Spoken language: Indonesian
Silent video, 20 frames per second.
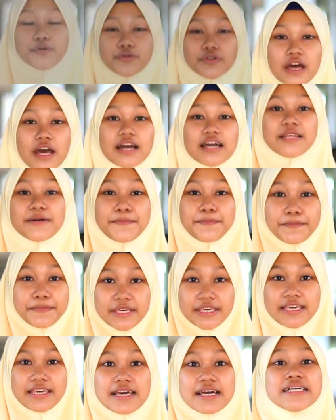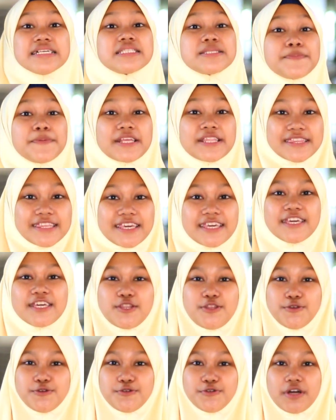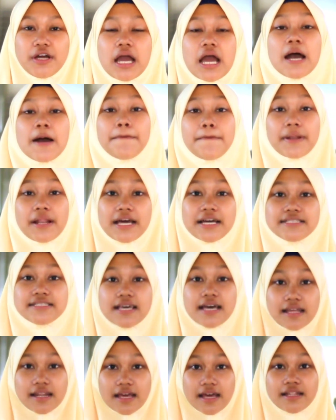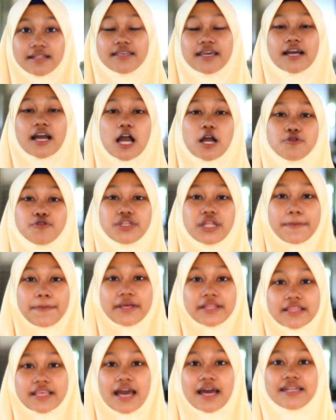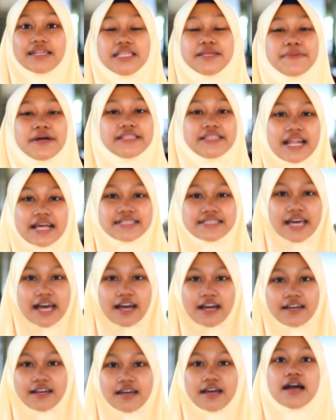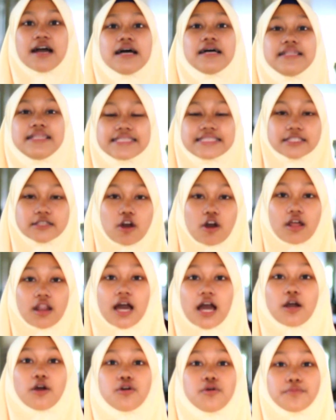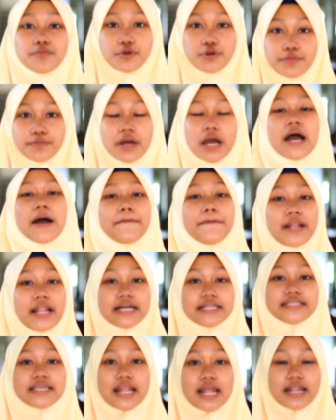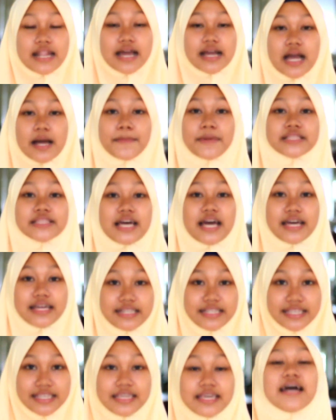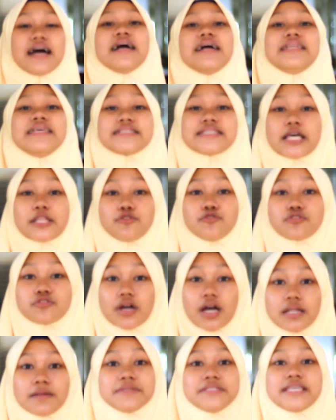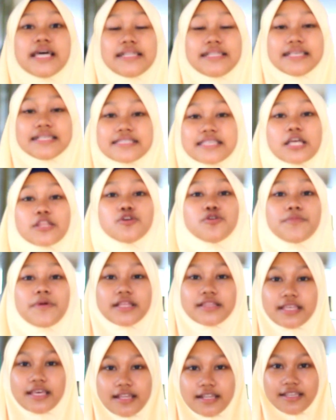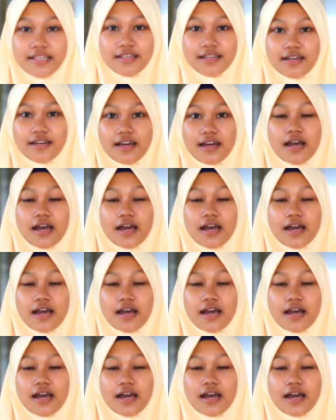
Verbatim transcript: Kurang lebih seperti itu pelajaran yang aku dapatkan di madrasah. Di sekolah umum, pelajaran agama tadi disatukan menjadi satu materi.